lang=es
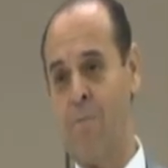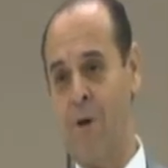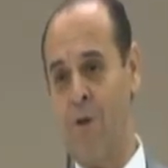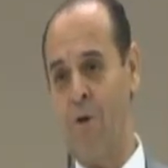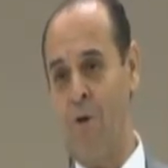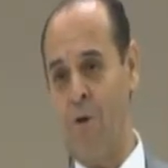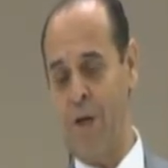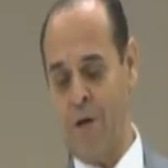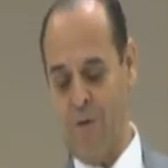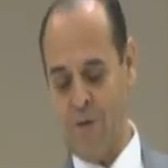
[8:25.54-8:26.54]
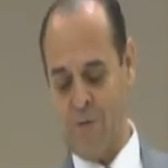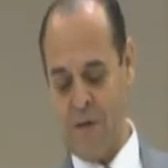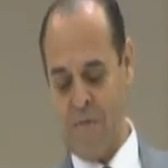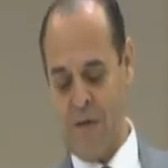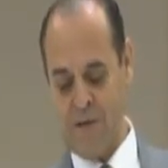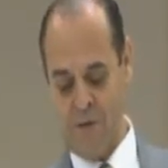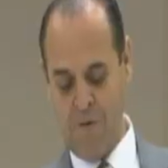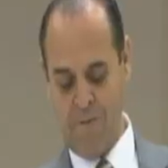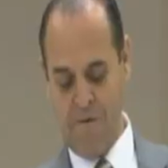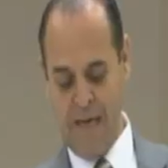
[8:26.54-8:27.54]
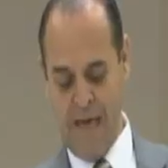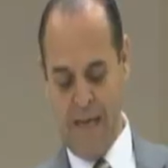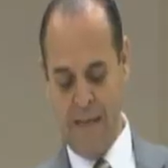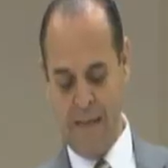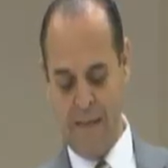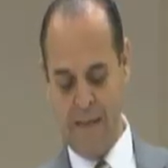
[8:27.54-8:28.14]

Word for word: Puedo oírlo en su reflexión final.